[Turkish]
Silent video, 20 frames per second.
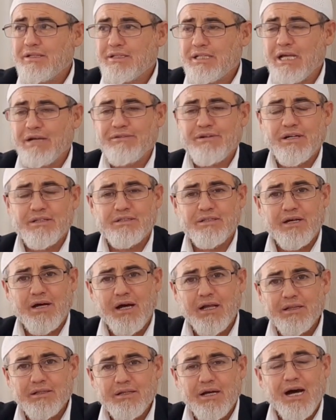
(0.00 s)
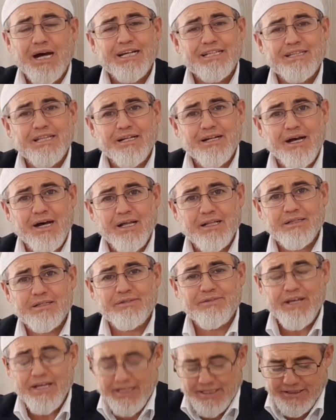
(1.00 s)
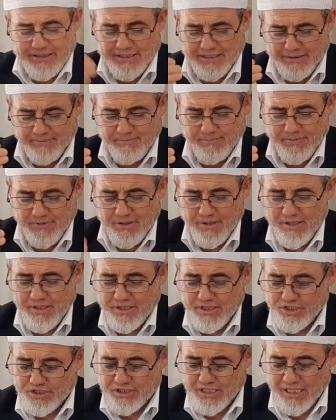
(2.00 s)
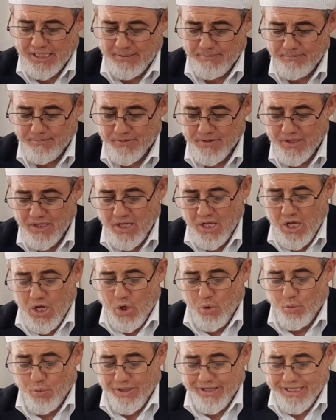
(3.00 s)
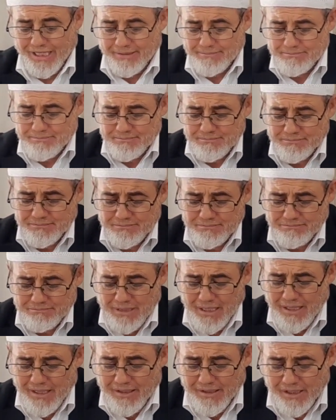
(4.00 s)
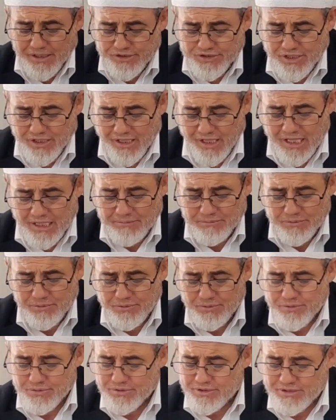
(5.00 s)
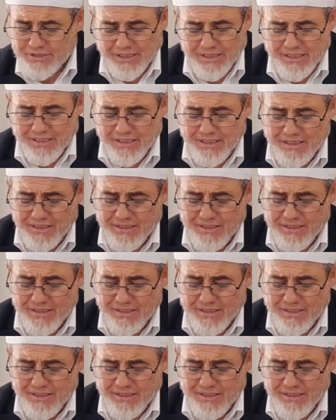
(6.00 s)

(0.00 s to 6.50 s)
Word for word: Tevrat'ı aldı, ayetleri aldı ve indi. İşte وَلَمَّا رَجَعَ Musa